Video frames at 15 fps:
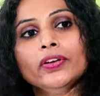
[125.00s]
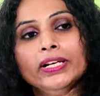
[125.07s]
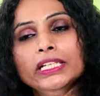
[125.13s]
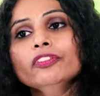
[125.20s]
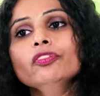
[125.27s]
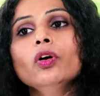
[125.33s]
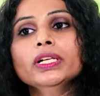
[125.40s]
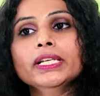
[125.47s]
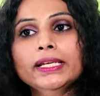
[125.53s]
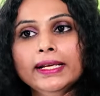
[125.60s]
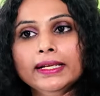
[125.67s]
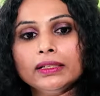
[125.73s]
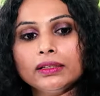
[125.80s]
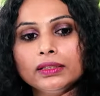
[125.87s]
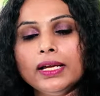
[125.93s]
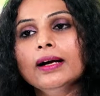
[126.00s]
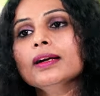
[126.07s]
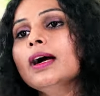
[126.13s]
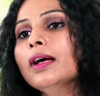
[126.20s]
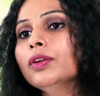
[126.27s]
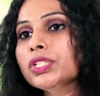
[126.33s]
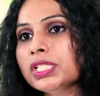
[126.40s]
ట్వంటీ ఫార్టీ ఎయిట్
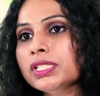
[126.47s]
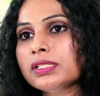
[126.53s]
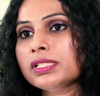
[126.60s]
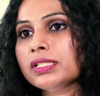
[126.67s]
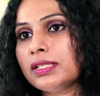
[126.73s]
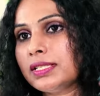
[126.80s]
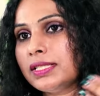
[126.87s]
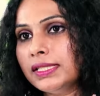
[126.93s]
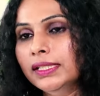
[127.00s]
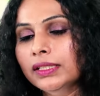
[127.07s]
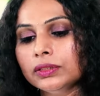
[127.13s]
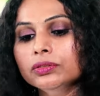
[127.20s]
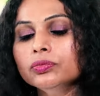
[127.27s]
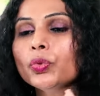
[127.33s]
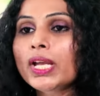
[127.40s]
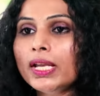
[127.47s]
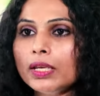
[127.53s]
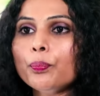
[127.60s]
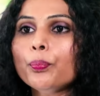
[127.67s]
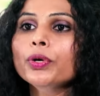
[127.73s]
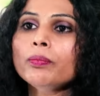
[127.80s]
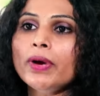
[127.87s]
దాకా ఆలోచించిన సారు
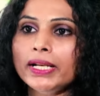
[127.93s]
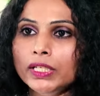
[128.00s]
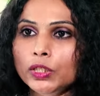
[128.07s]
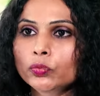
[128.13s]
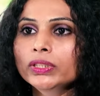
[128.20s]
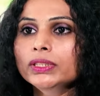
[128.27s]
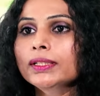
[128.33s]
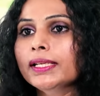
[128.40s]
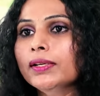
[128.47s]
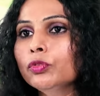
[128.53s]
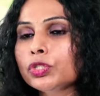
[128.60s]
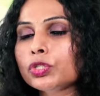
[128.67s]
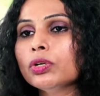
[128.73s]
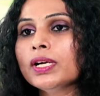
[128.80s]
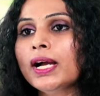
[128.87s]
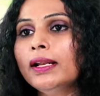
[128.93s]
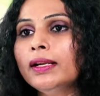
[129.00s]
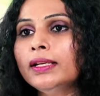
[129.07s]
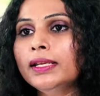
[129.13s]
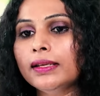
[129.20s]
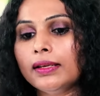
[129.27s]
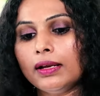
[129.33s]
ఇప్పుడు మన యువతకి
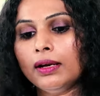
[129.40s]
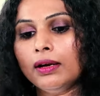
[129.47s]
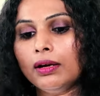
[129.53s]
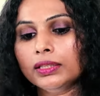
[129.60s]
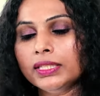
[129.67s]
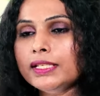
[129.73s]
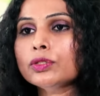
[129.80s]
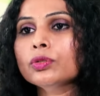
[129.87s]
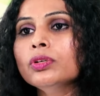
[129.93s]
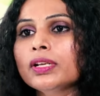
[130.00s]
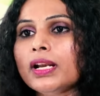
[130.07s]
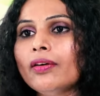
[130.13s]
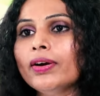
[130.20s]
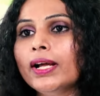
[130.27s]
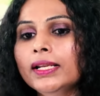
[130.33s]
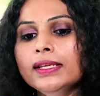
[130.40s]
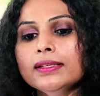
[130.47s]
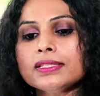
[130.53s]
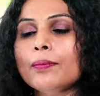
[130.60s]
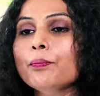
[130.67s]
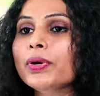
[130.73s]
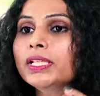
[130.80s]
ఉద్యోగాలని తీసుకొని రావాలి
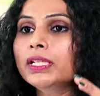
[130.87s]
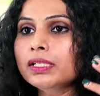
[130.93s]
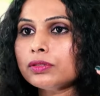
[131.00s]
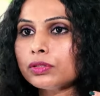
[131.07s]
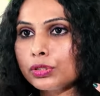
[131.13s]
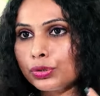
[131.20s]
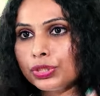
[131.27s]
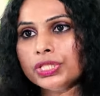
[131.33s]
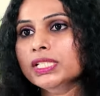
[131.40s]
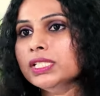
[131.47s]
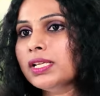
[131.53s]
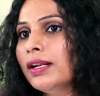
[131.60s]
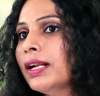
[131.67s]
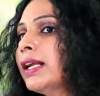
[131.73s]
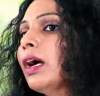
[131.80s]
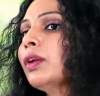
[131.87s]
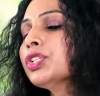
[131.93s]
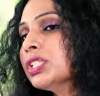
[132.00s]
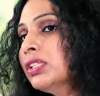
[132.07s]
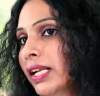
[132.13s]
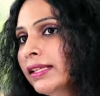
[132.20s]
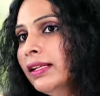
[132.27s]
సంపదని సృష్టించాలనే
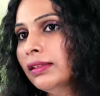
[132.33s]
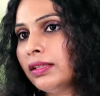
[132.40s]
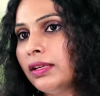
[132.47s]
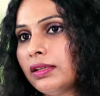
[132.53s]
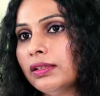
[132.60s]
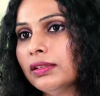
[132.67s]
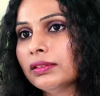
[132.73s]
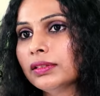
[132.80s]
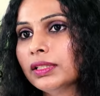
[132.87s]
ఆలోచన లేదంటారా